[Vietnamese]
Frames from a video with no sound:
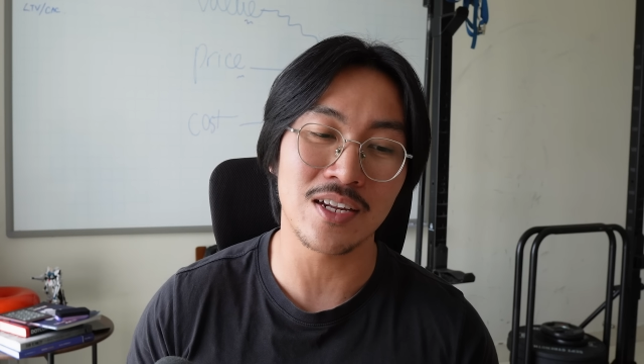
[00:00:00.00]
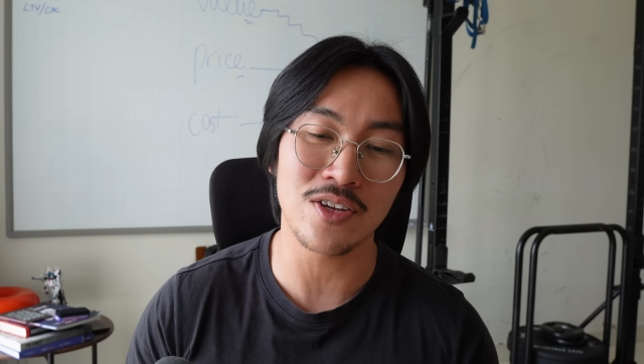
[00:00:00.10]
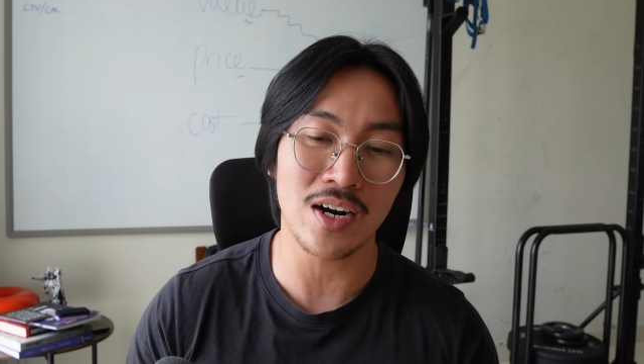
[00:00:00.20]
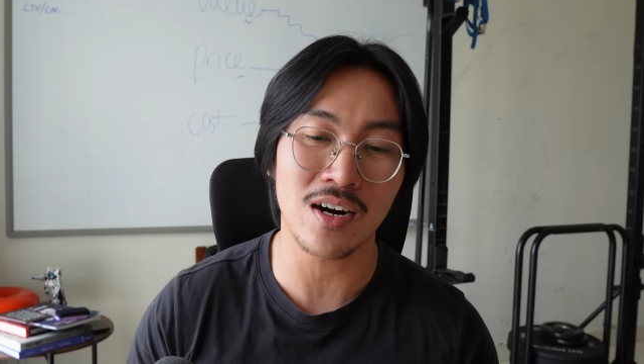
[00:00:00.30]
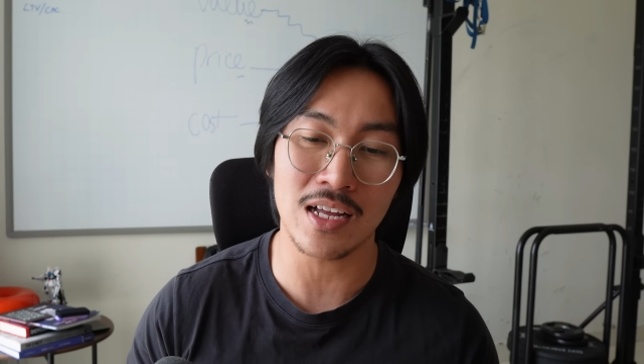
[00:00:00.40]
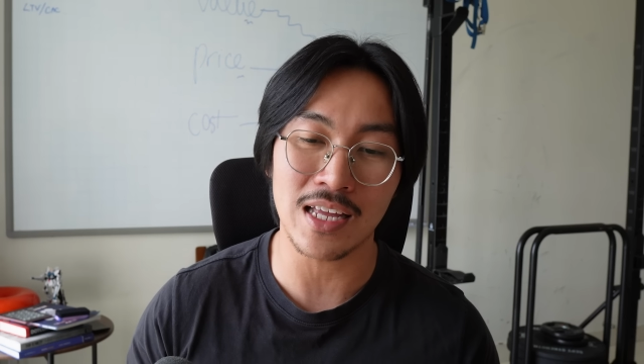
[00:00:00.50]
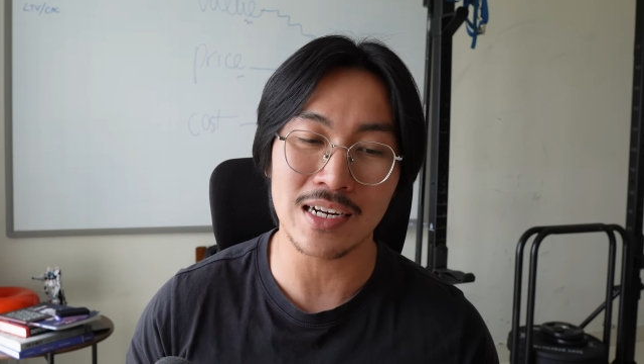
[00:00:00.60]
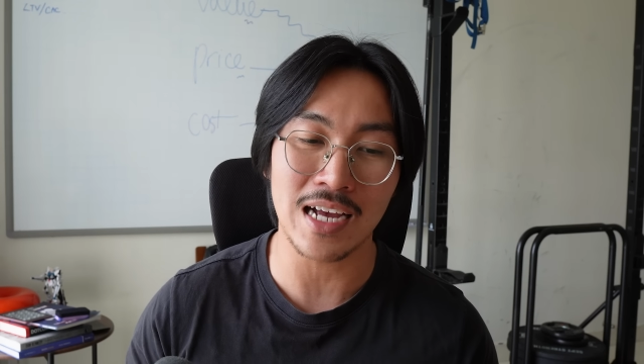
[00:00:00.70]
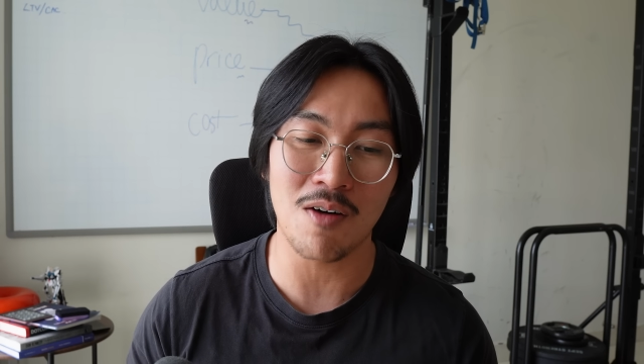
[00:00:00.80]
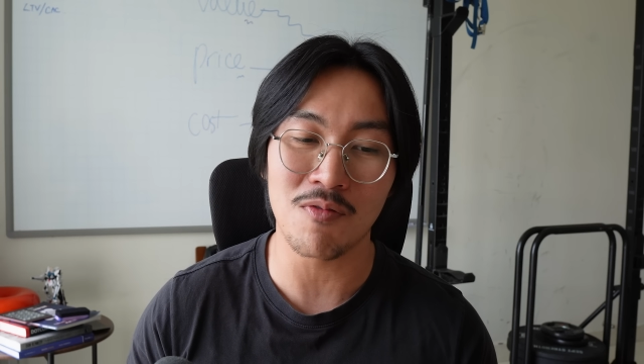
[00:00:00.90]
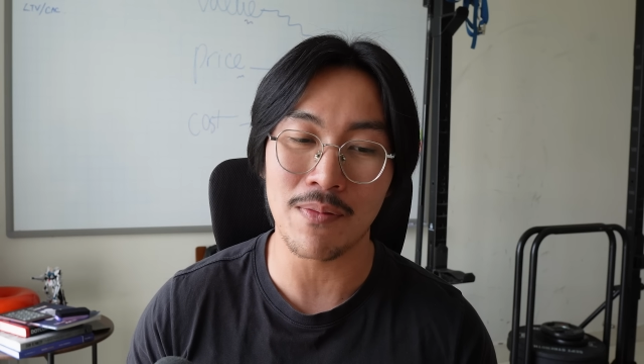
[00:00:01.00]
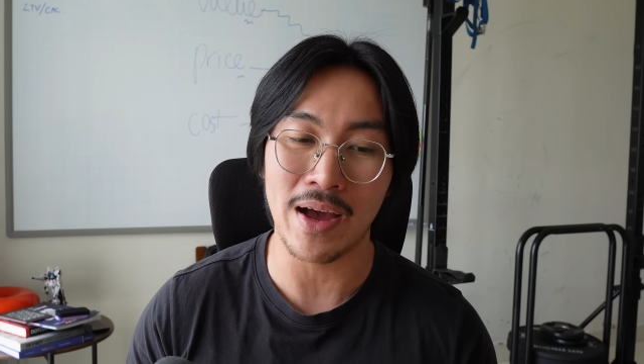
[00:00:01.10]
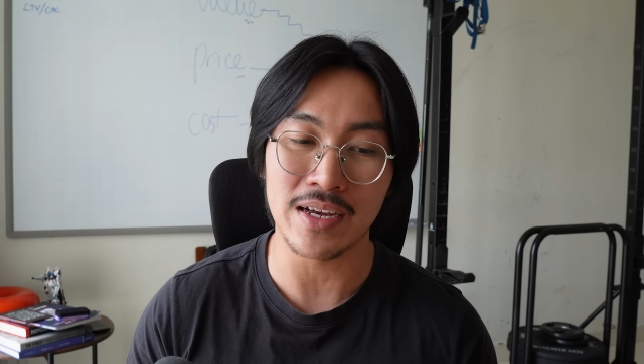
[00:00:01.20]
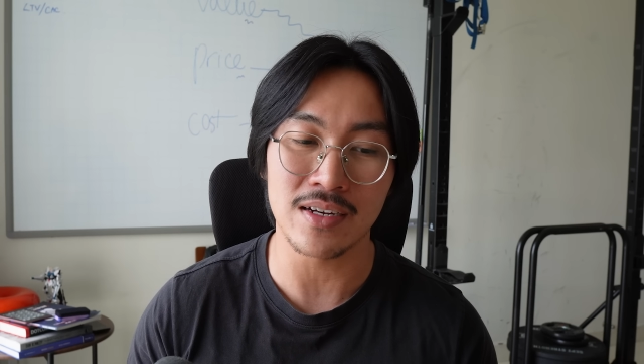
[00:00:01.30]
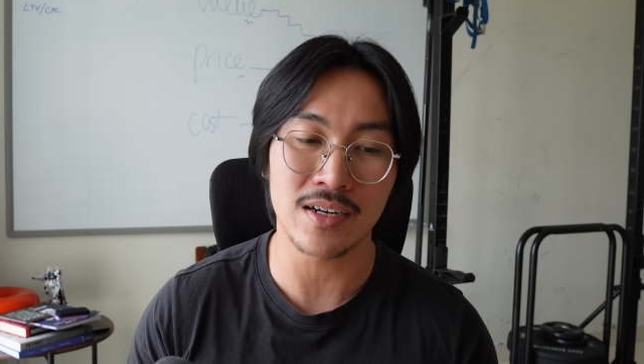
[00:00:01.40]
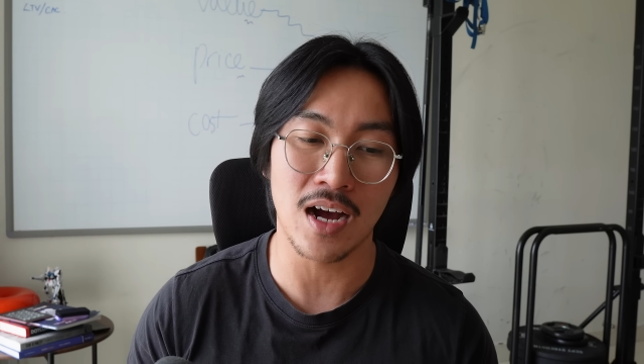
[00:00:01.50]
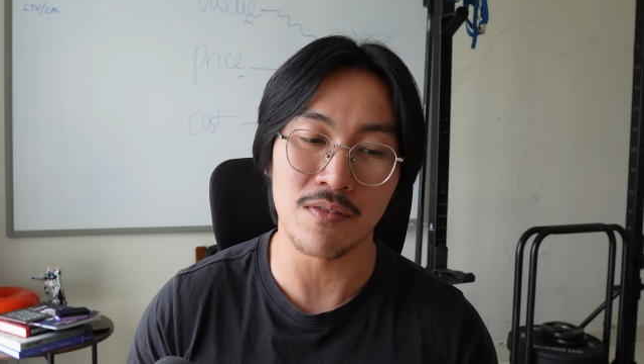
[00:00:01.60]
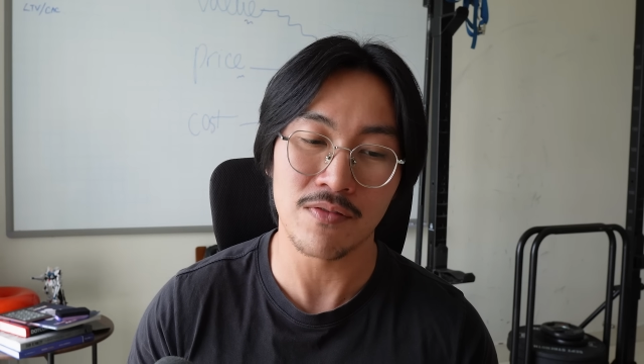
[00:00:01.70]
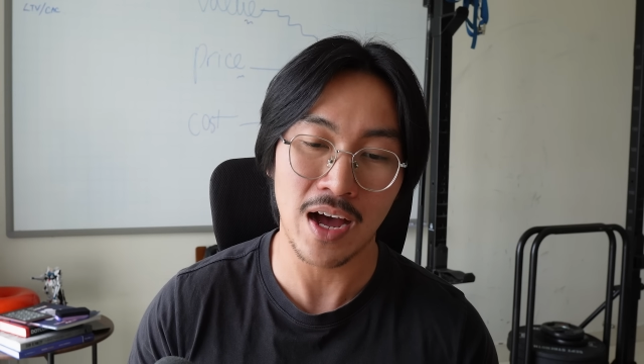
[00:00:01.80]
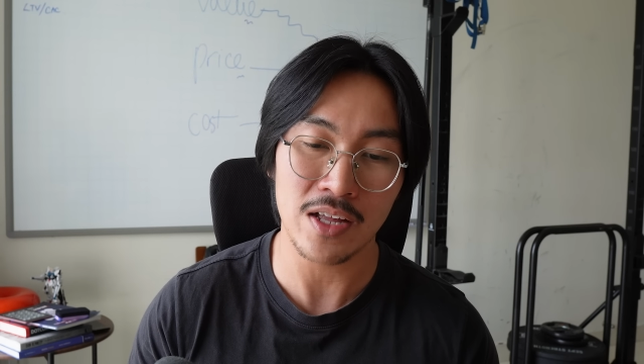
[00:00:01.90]
kinh doanh rất là thành công và bạn
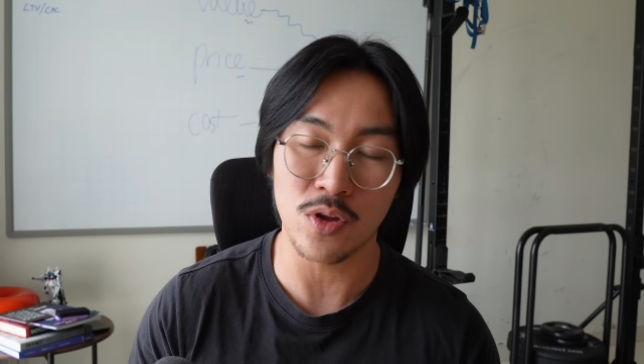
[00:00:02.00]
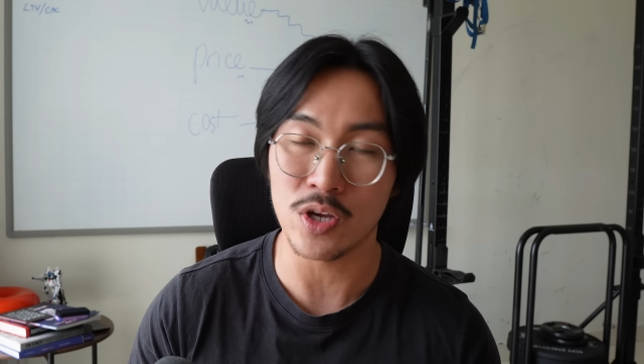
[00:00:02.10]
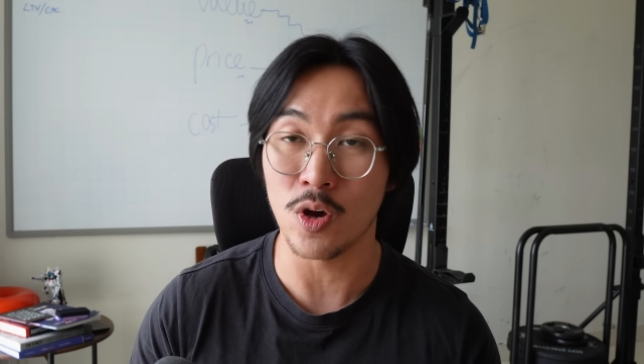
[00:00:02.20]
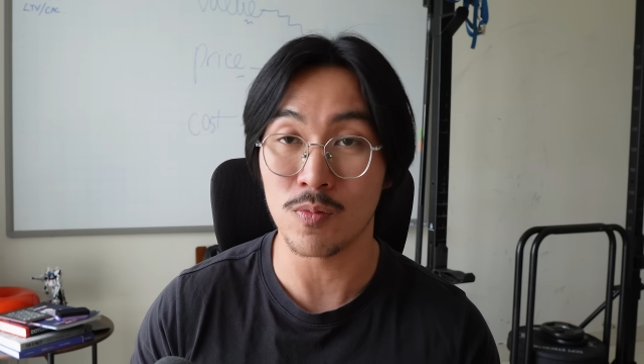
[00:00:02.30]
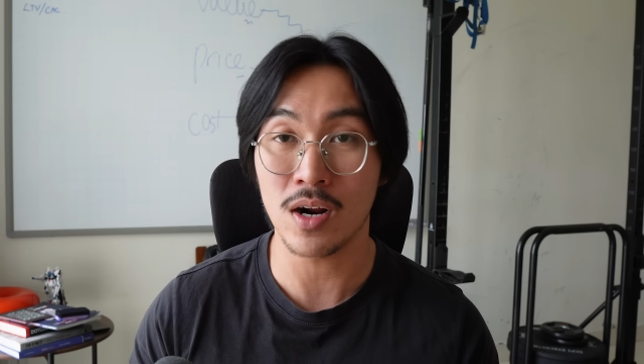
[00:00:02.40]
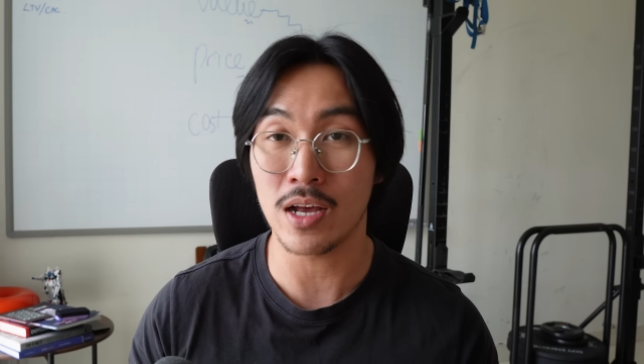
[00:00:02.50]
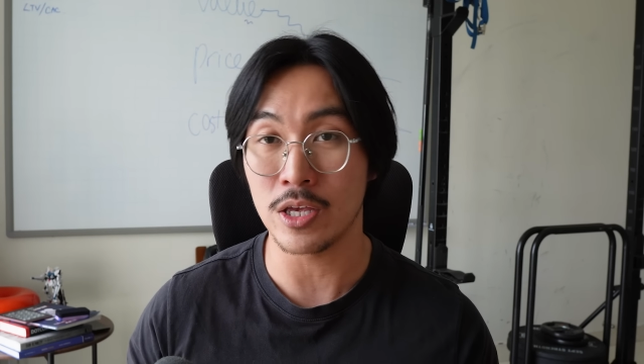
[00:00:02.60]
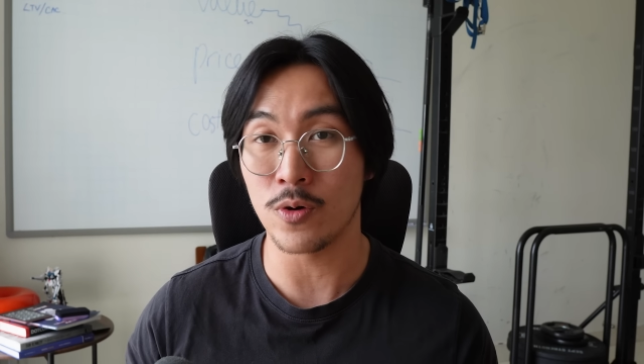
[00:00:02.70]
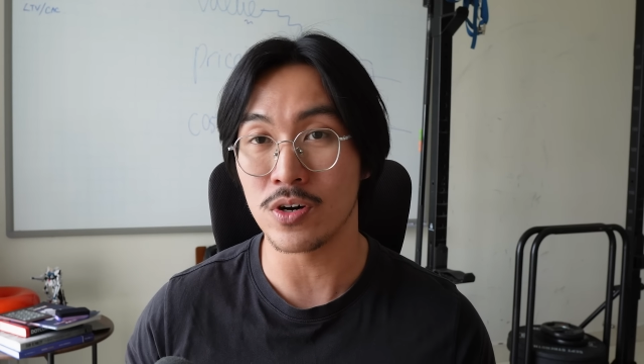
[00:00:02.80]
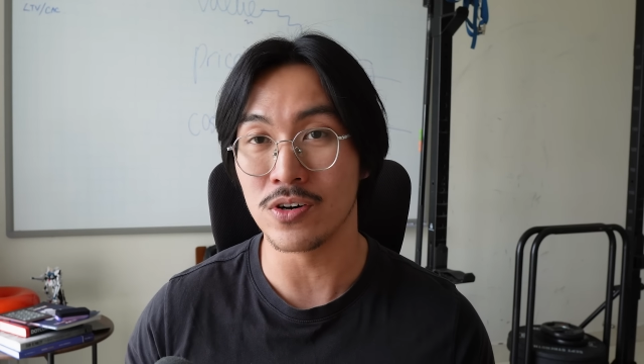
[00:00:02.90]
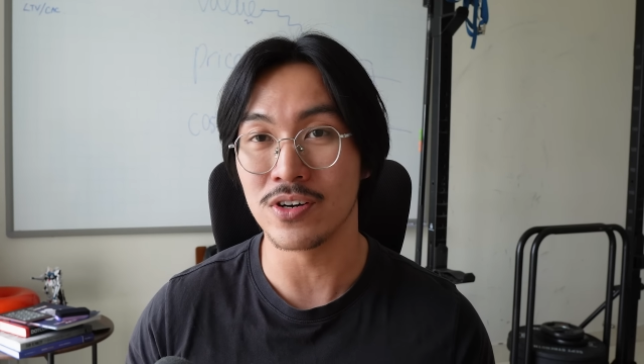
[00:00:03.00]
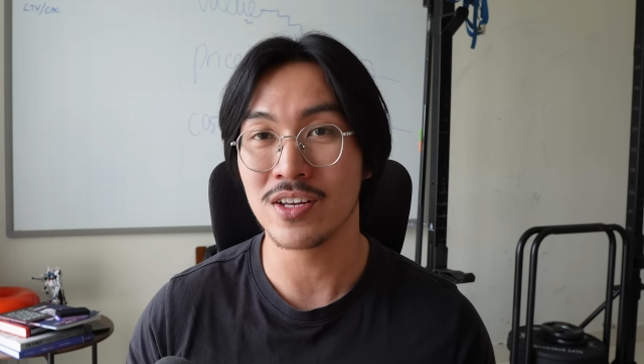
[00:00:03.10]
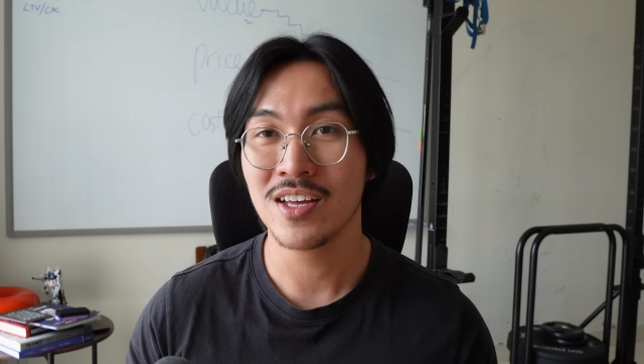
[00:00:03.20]
cần phải tuyển dụng rất là nhiều người,